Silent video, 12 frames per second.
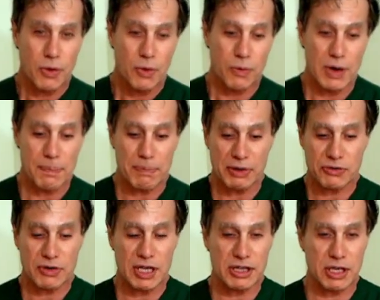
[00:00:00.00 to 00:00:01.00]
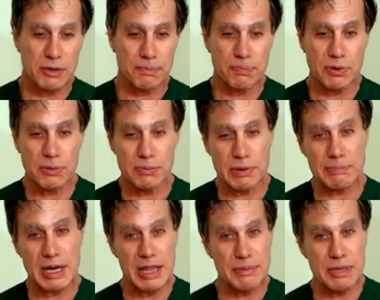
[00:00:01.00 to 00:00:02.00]
una persona tiene un pulmón
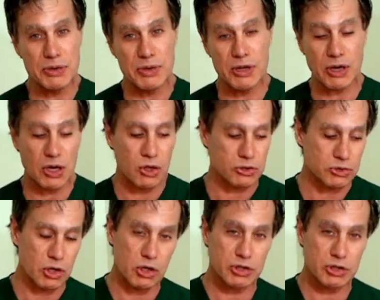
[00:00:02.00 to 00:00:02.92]
más disminuido que el otro y